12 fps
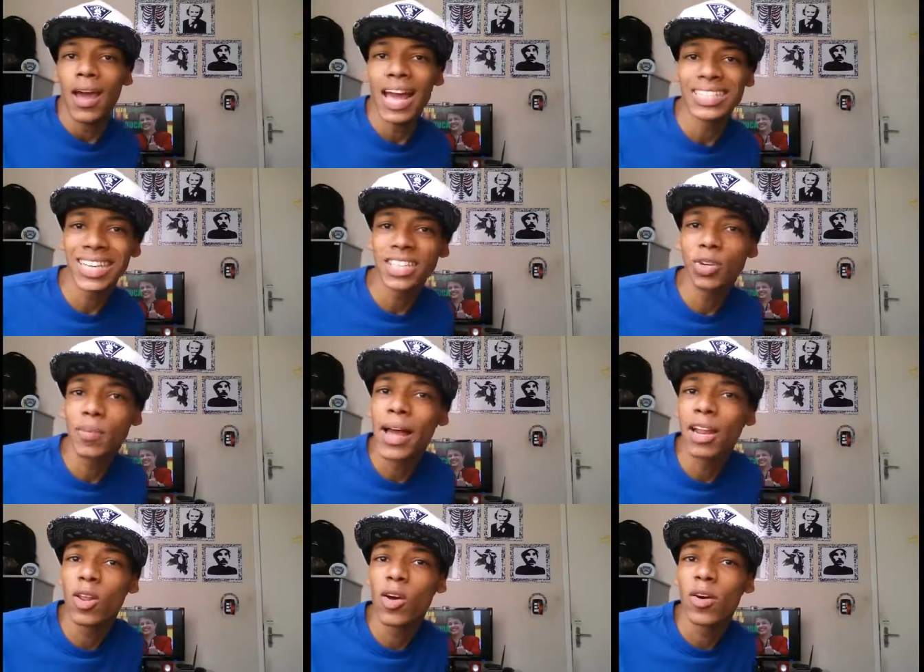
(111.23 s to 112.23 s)
Essa Dilma é
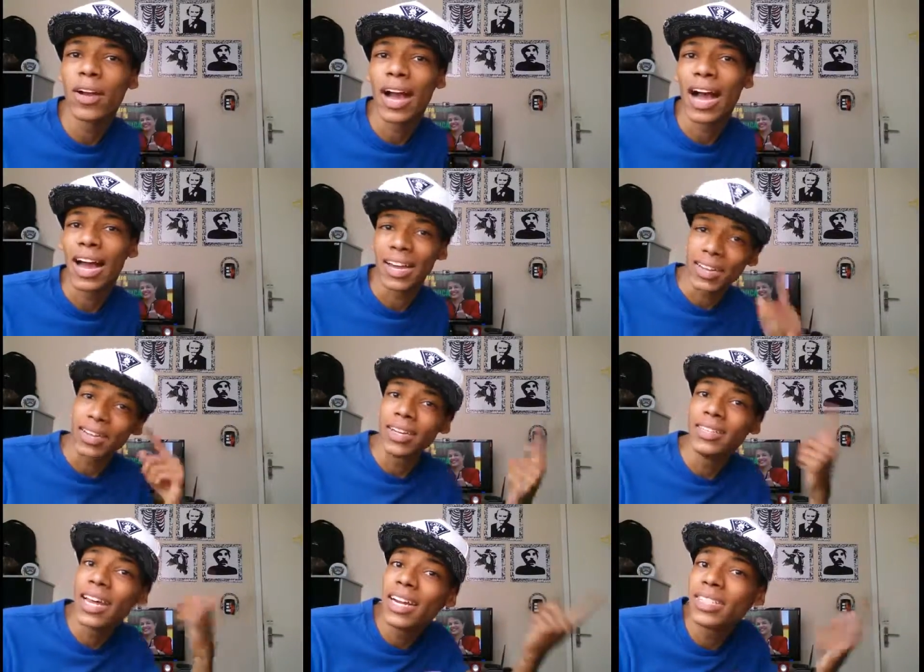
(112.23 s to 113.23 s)
louca,
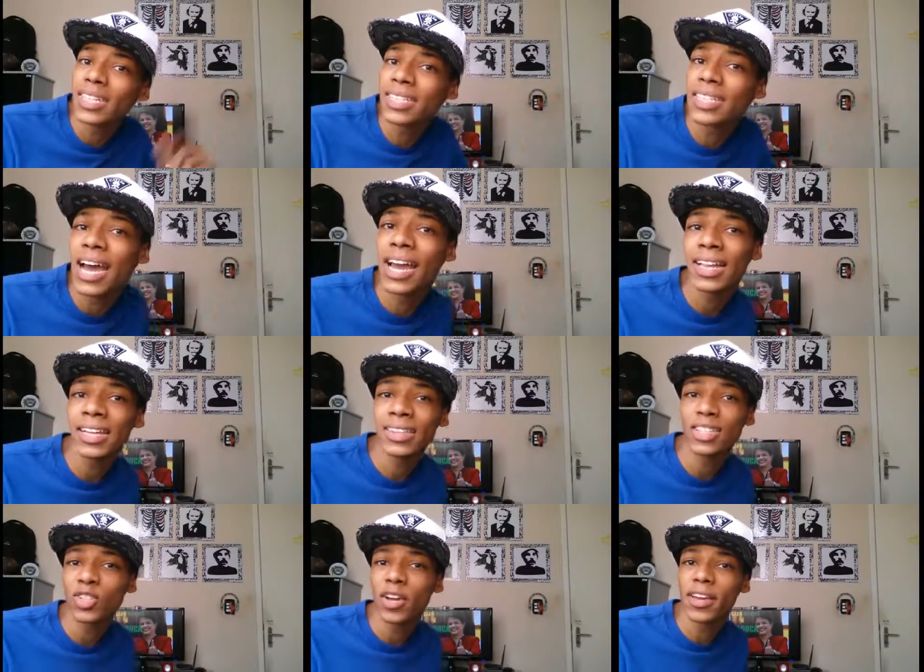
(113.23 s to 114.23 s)
inteligência ela tem
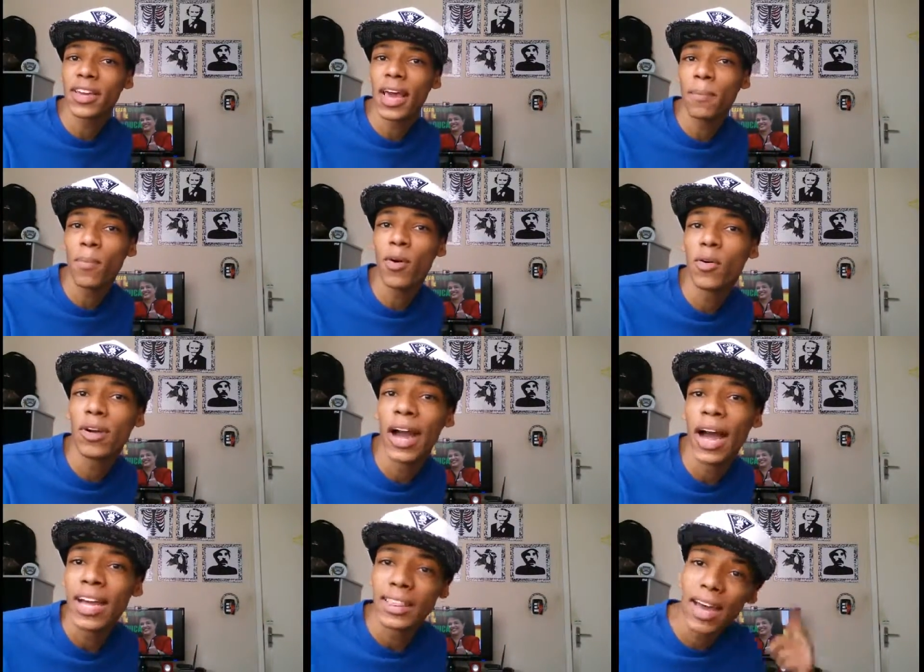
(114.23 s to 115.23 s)
só que é
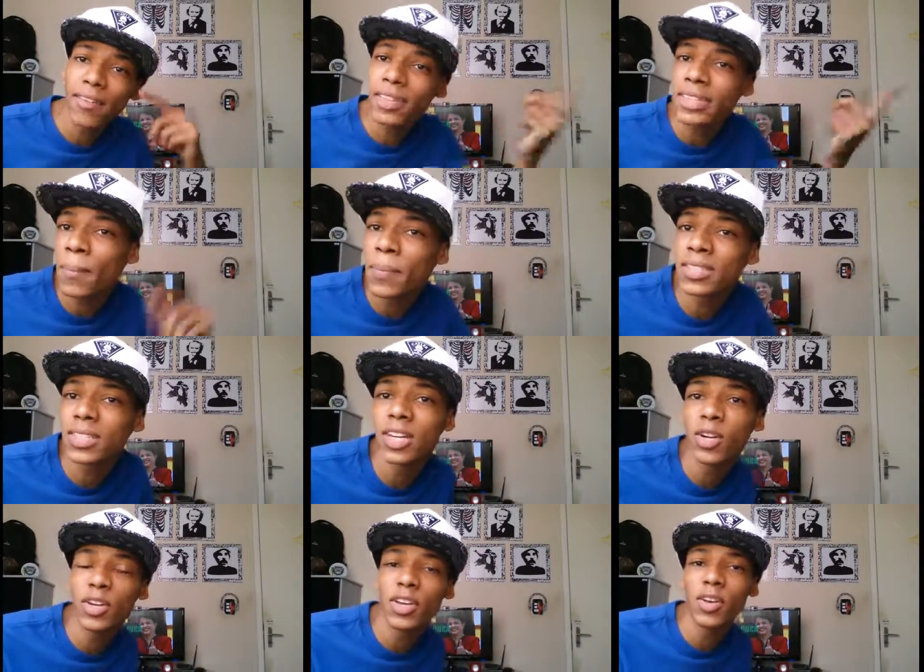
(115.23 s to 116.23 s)
pouca. Deve tá
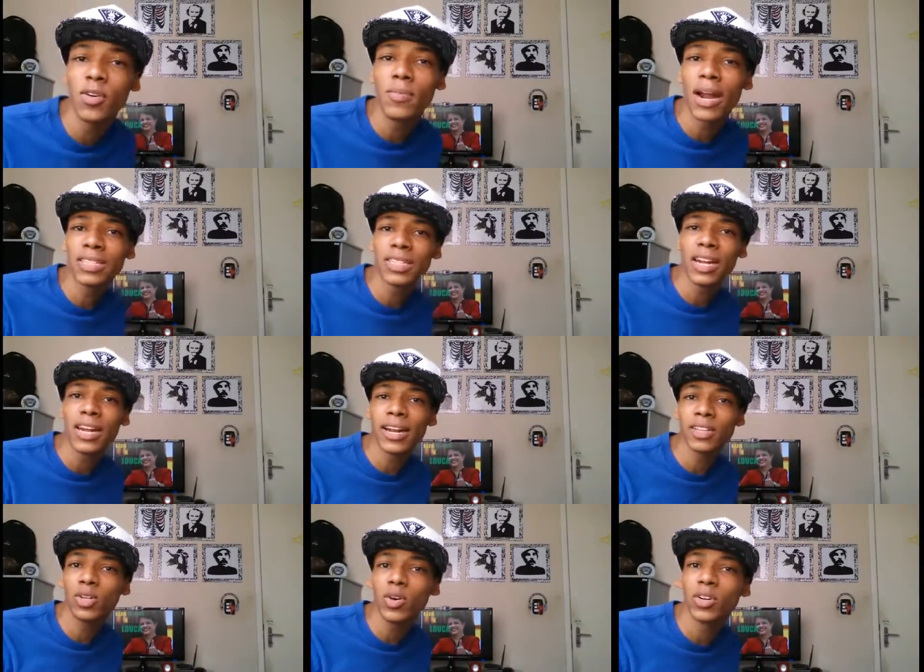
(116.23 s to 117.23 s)
pensando que o brasileiro
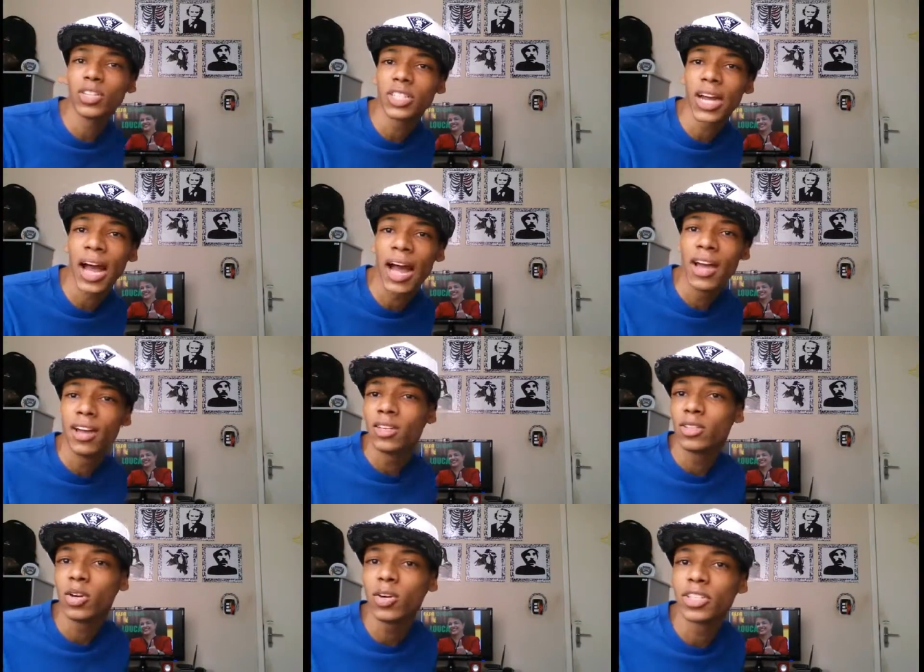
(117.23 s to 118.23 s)
é trouxa,
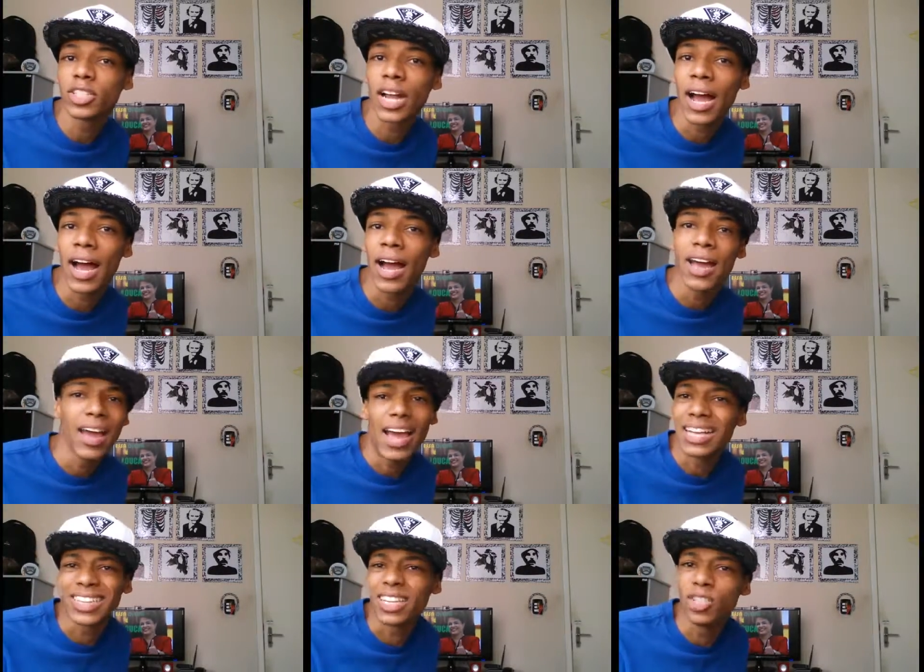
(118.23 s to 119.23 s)
trouxa,
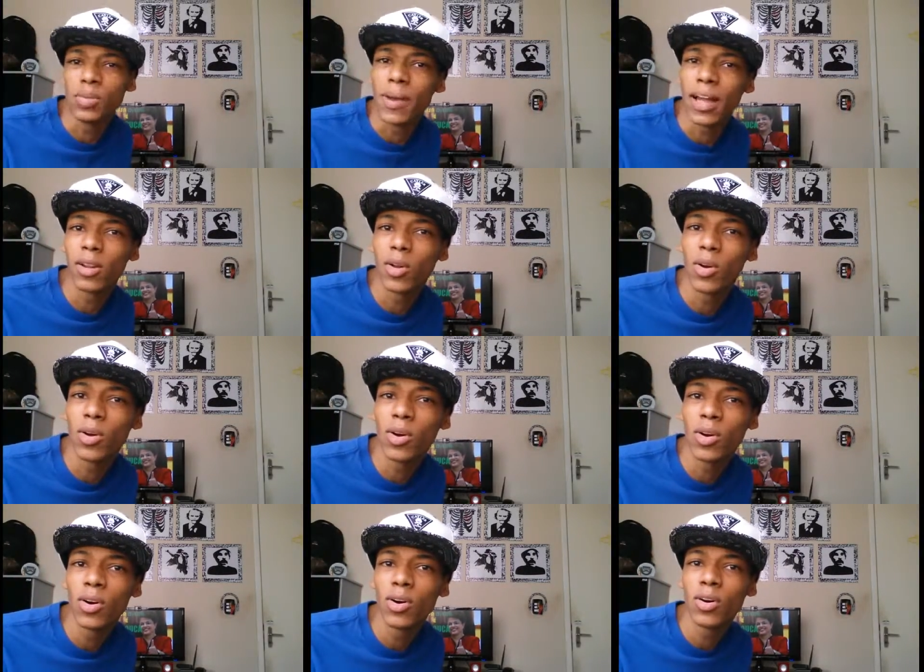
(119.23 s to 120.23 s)
essa Dilma é
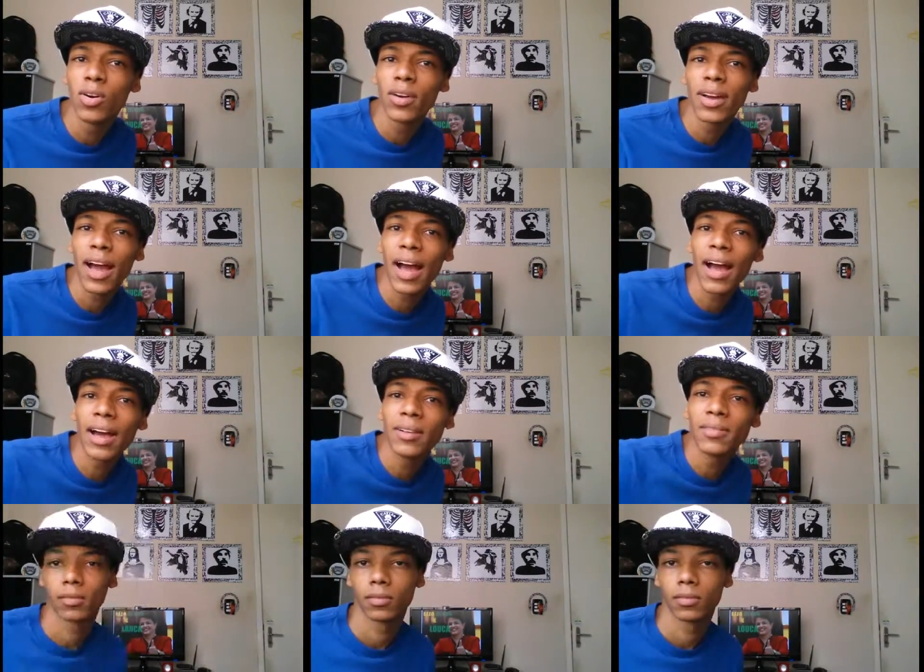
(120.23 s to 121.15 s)
louca.